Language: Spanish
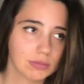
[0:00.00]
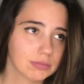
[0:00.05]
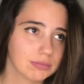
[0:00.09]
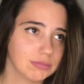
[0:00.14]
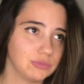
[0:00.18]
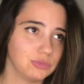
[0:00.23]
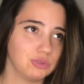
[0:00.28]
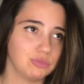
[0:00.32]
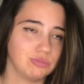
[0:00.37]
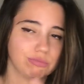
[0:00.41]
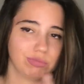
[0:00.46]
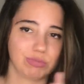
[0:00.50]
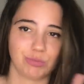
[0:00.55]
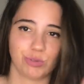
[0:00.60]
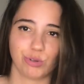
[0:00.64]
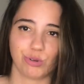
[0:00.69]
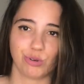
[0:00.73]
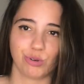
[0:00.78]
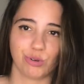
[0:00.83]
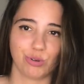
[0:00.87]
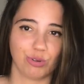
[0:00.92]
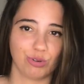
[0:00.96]

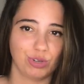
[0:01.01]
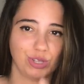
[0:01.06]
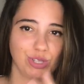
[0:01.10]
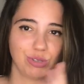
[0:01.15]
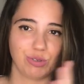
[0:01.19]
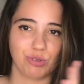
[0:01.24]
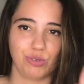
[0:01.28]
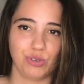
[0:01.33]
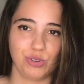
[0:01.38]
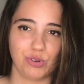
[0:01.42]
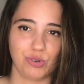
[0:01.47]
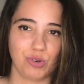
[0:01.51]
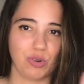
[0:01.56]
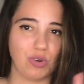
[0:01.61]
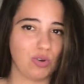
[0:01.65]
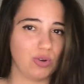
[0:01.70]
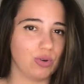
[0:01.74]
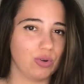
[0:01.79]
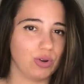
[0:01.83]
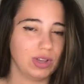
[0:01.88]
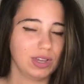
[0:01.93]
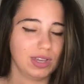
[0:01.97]
No estoy yo